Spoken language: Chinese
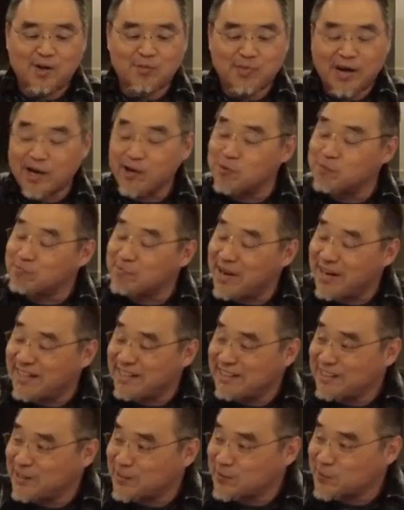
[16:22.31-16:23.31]
还有卖
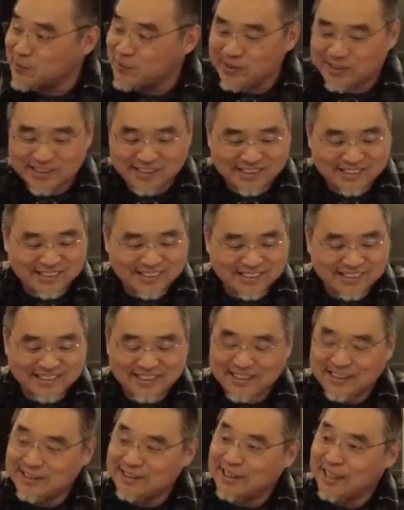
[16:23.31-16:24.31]
耶稣的
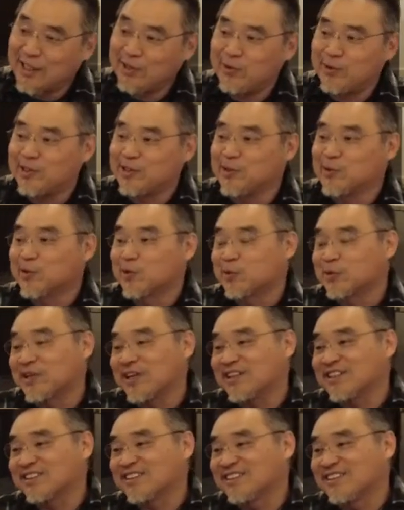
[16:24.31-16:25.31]
加利人犹
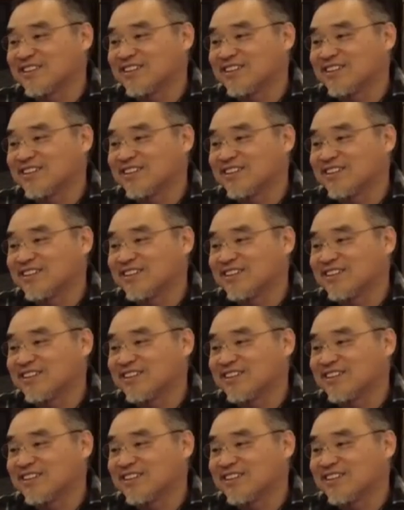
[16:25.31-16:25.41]
大。